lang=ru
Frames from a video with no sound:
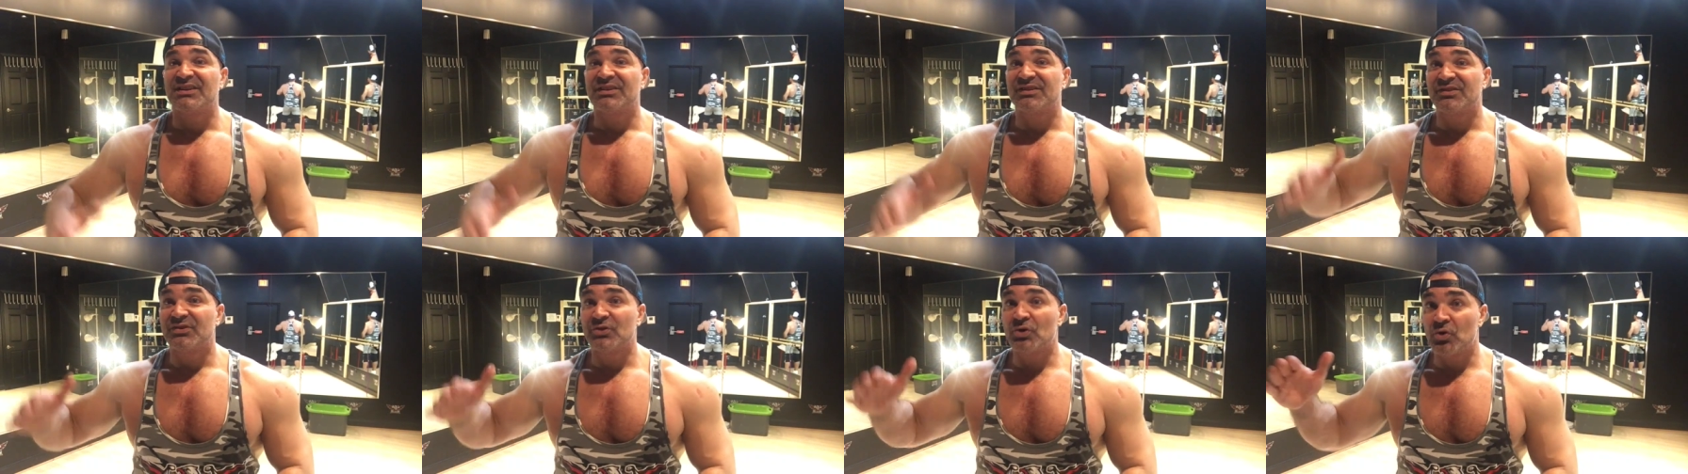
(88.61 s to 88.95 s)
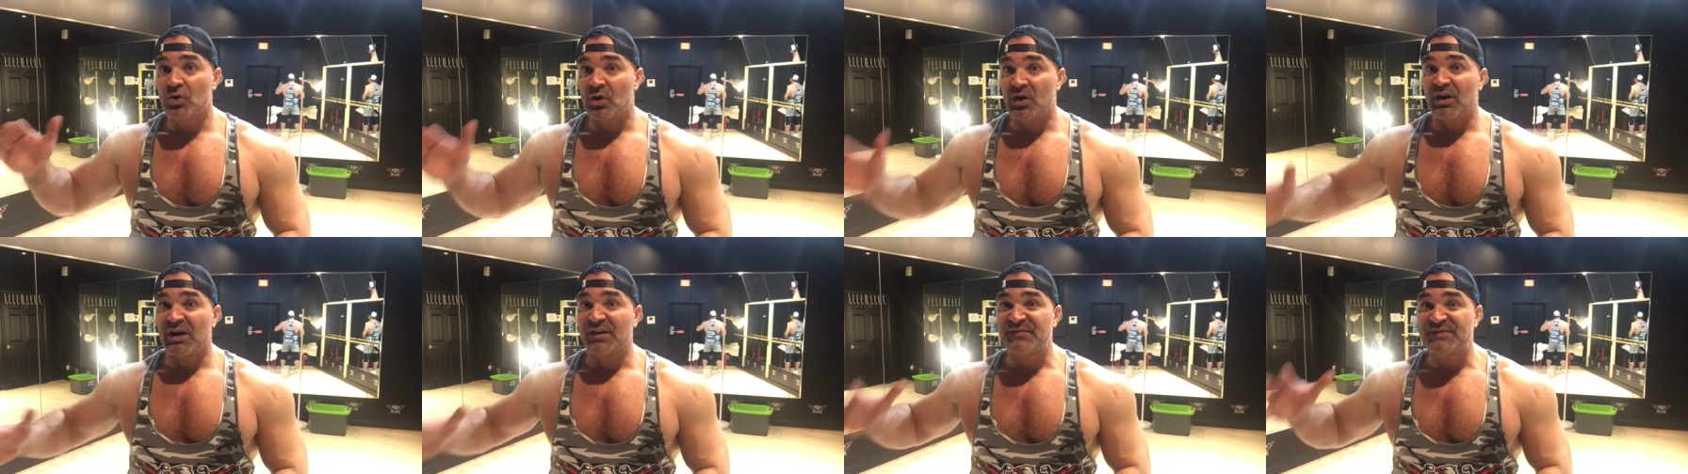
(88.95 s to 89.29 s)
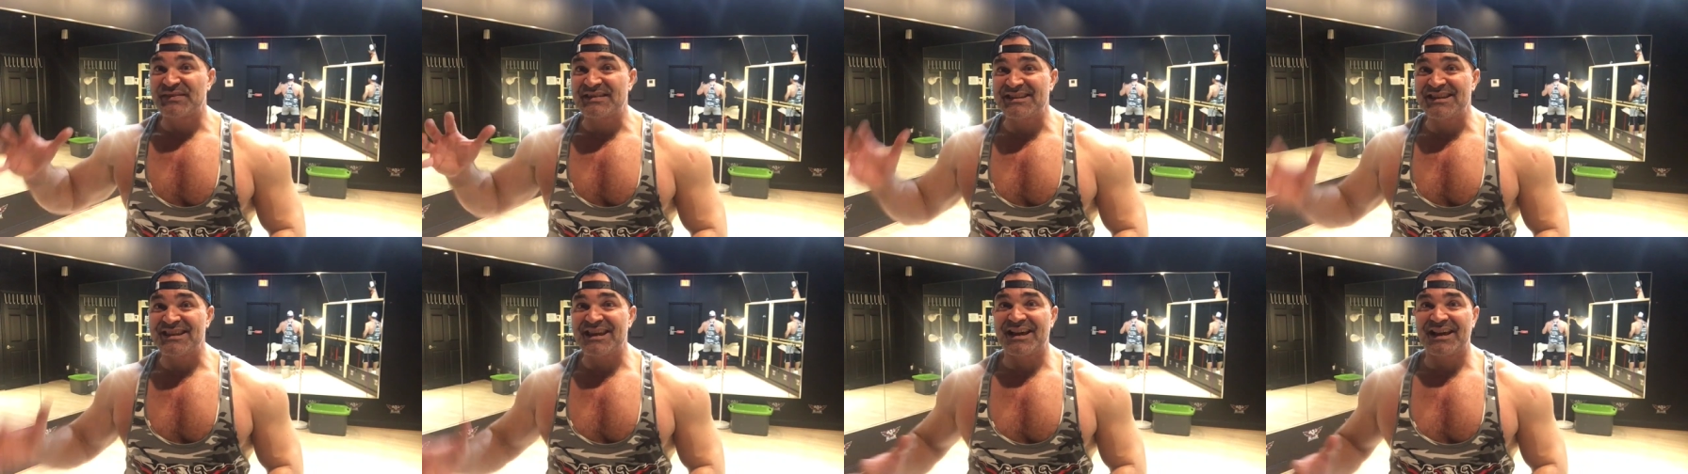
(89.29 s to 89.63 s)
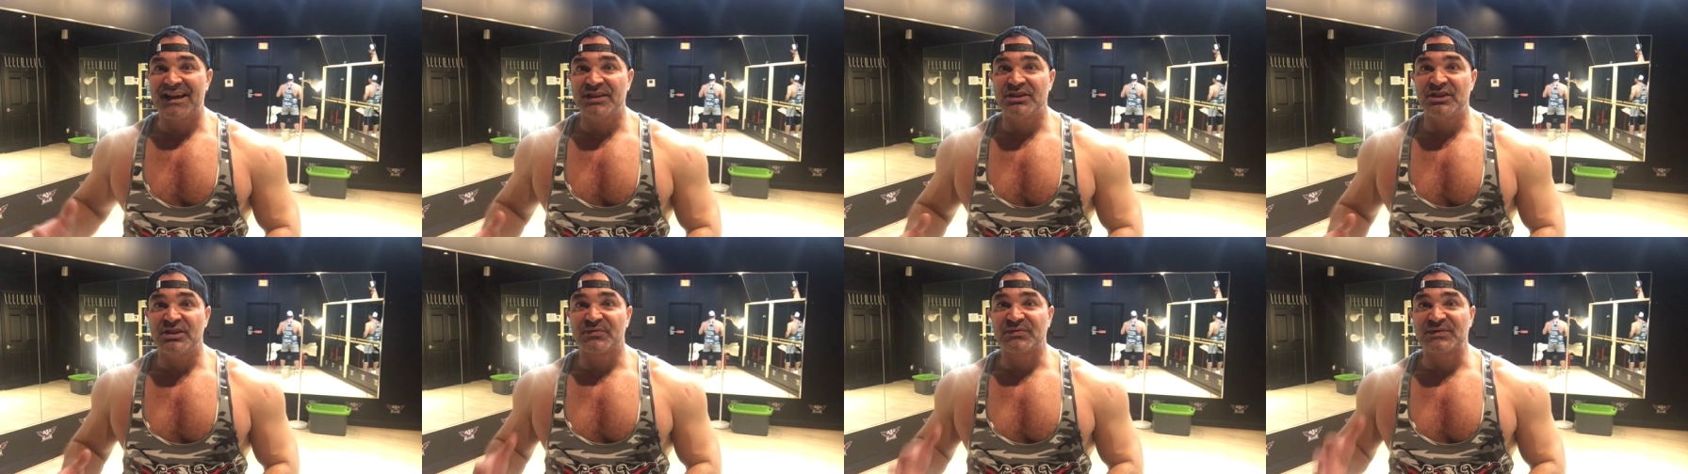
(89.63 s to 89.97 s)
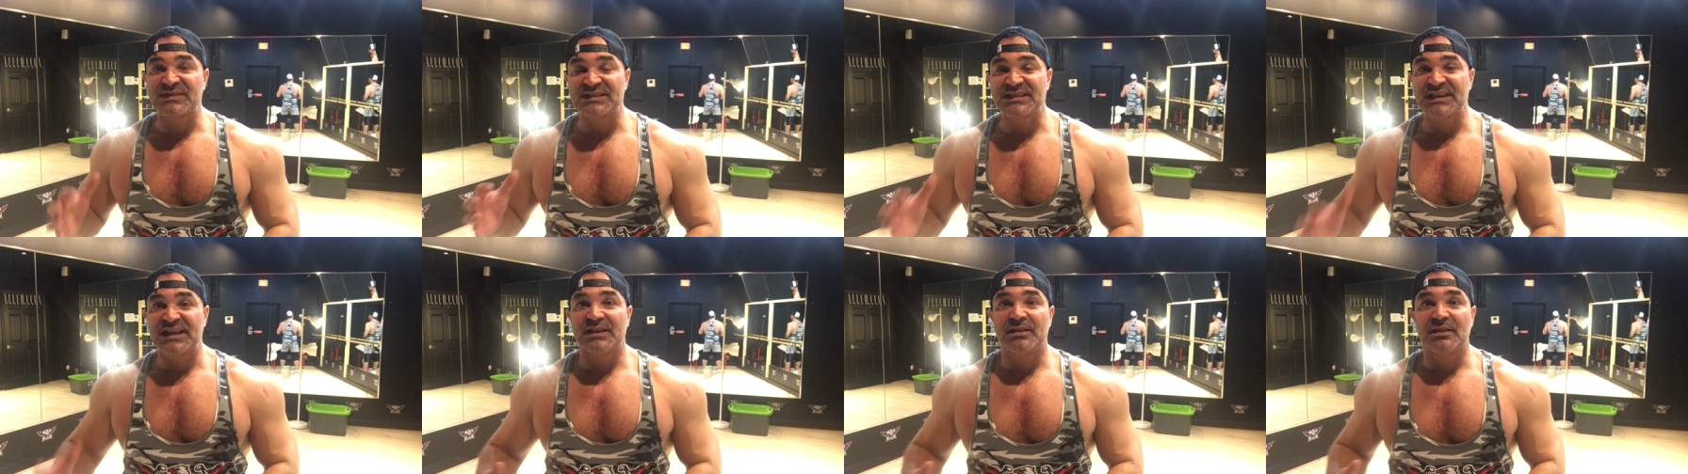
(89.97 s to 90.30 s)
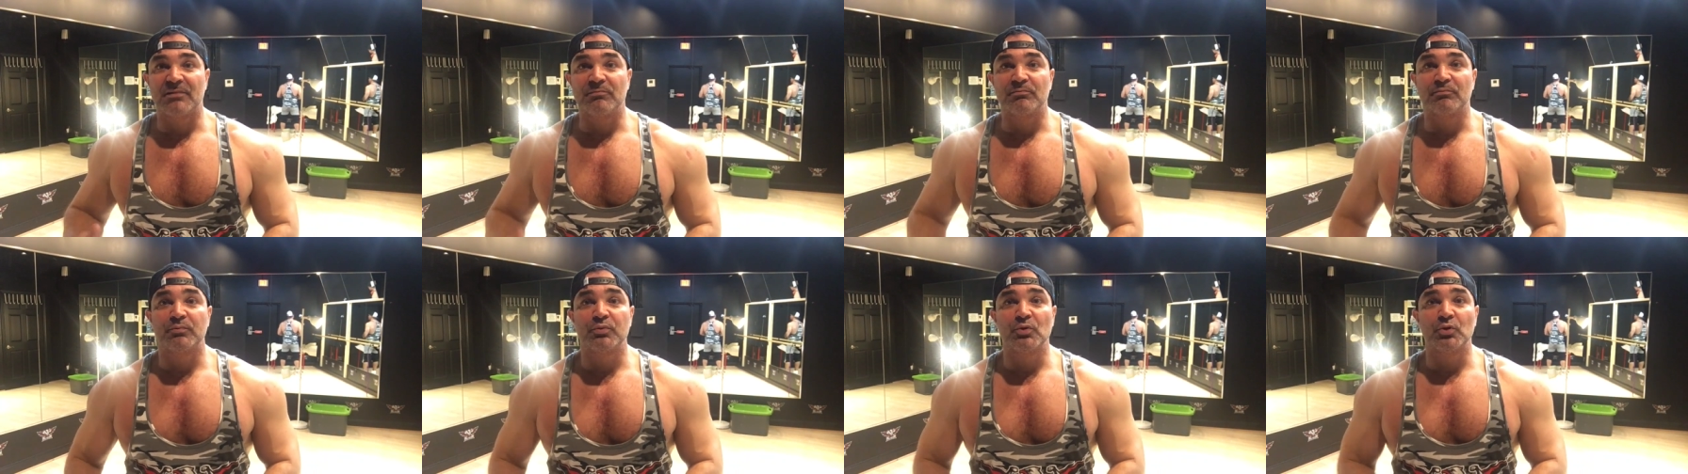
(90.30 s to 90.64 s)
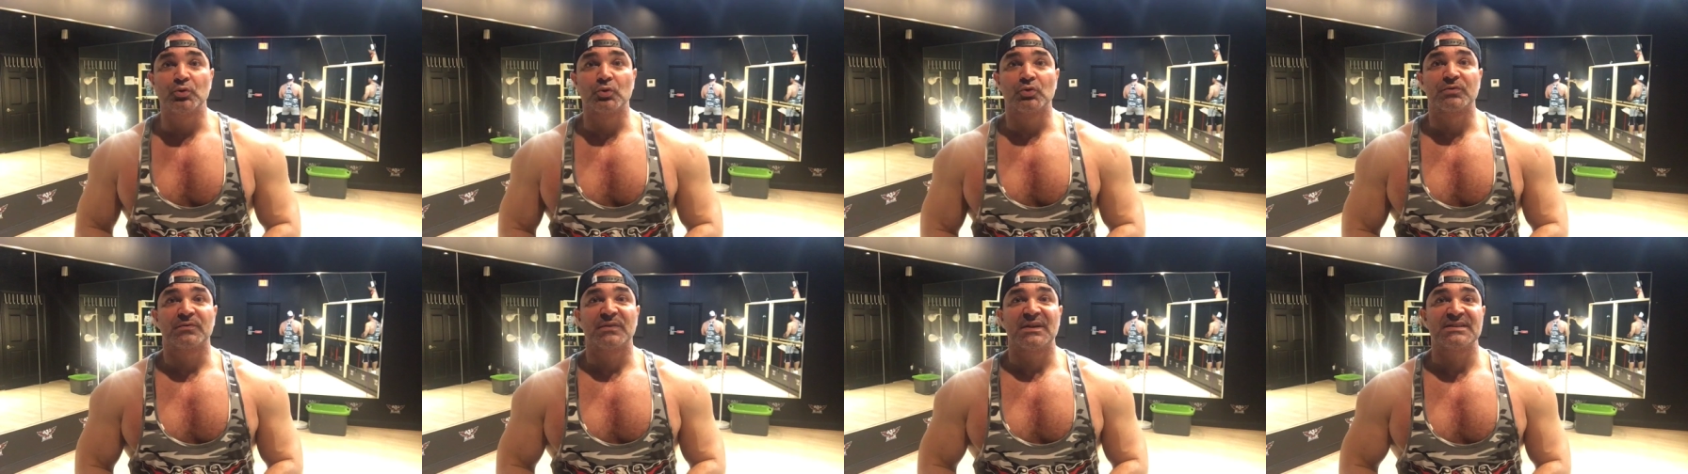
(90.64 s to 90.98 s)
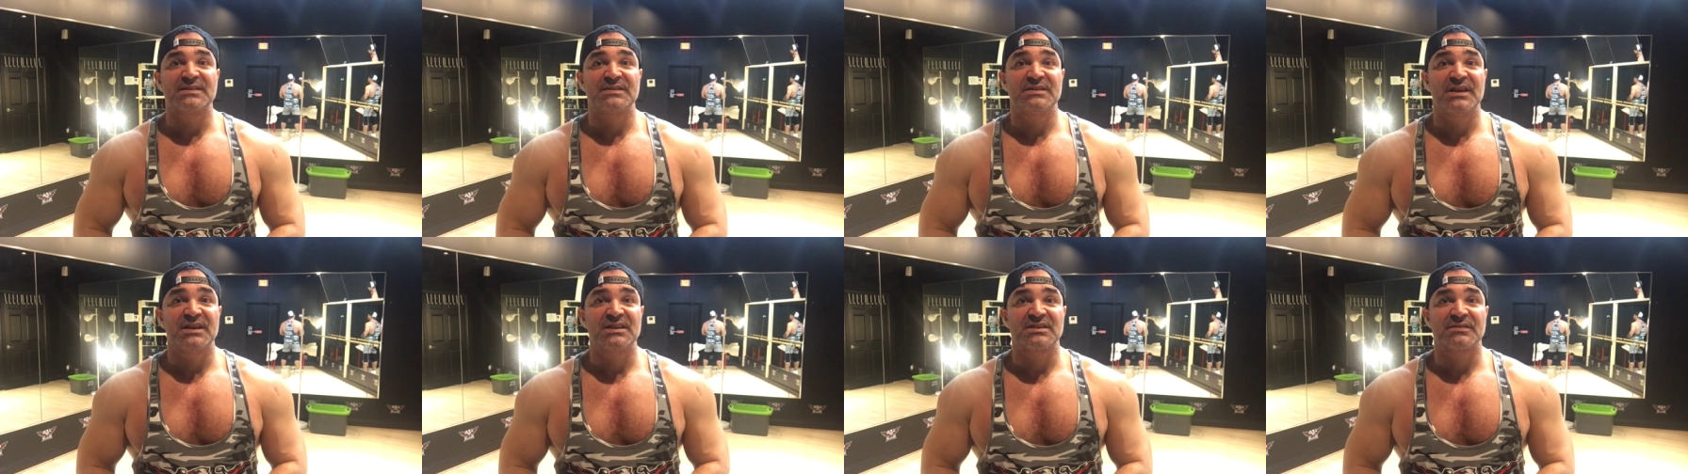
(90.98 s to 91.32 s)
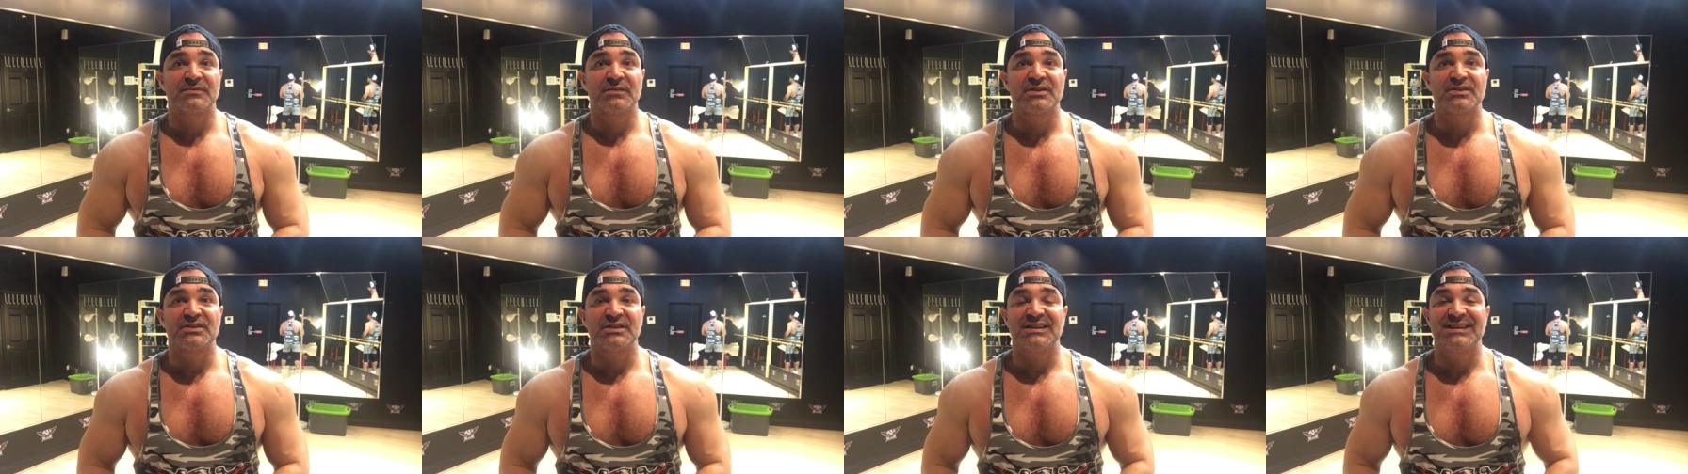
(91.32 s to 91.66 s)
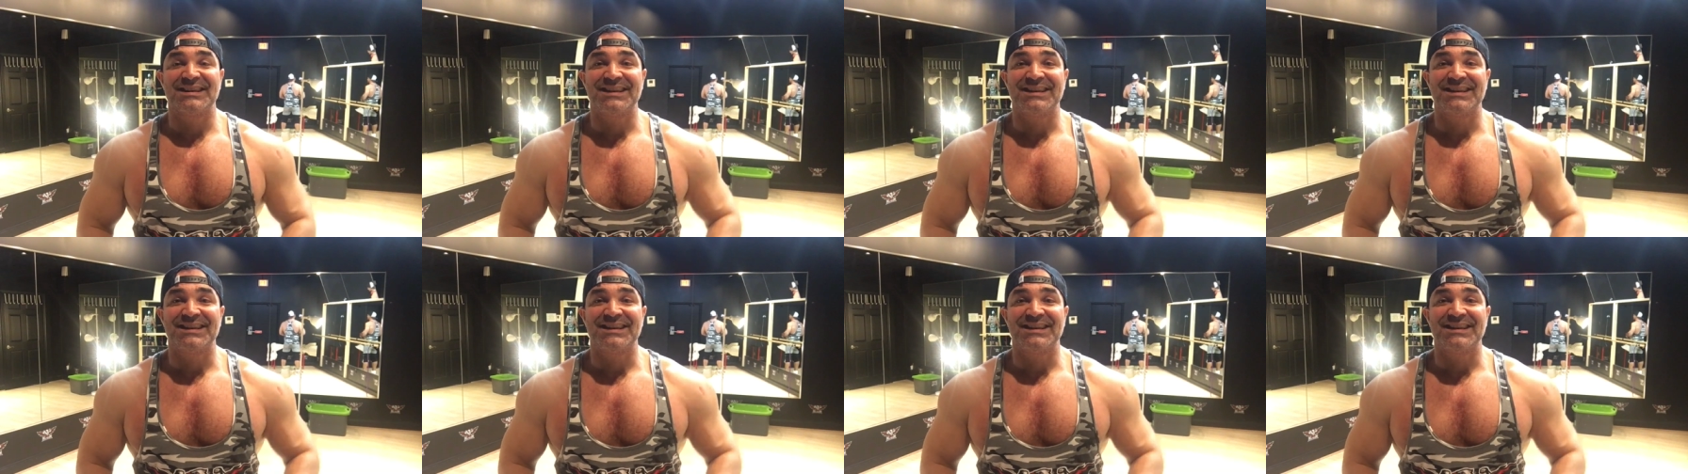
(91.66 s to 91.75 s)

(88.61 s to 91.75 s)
но все они в целом будут воздействовать